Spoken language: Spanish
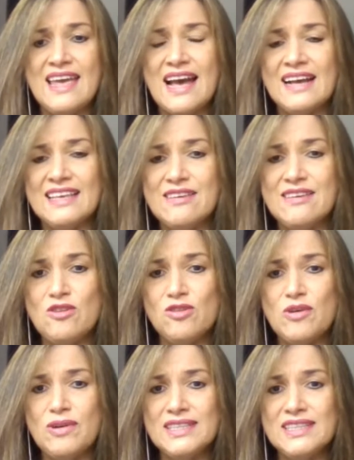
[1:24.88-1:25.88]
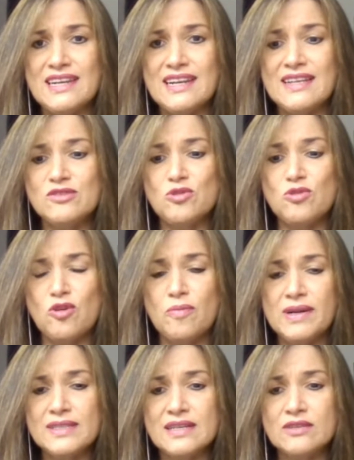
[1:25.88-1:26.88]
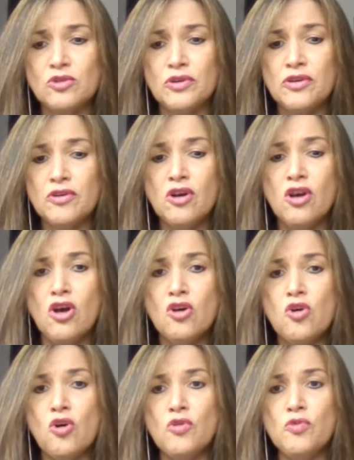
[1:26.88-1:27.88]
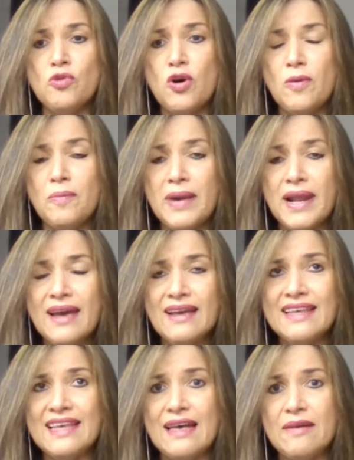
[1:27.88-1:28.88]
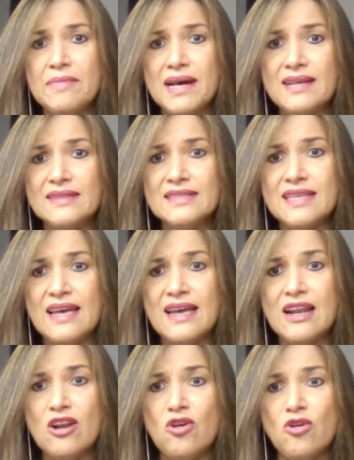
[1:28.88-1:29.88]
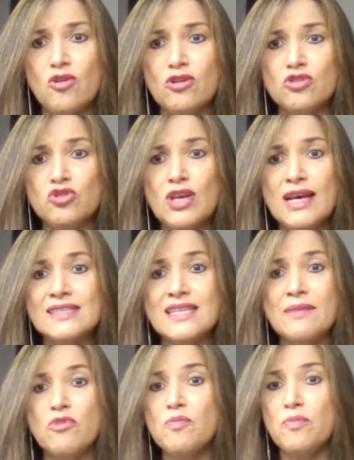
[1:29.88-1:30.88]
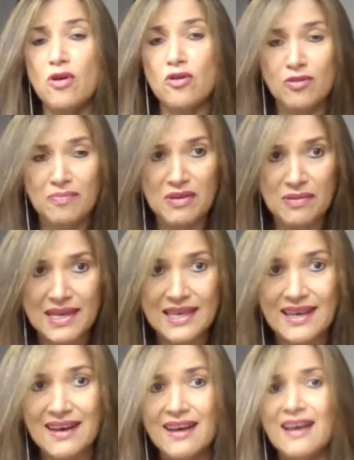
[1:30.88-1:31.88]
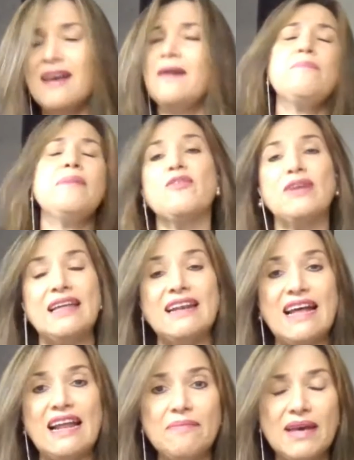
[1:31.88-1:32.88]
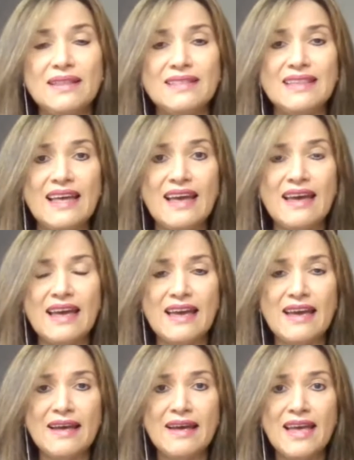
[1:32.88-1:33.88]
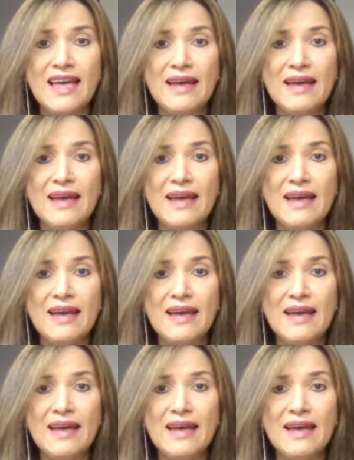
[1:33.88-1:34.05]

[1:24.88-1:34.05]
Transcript: aquí lo que va a tener es un conversatorio con un hombre que además eh, lo conocí hace muy poco en mi vida, pero que realmente eh,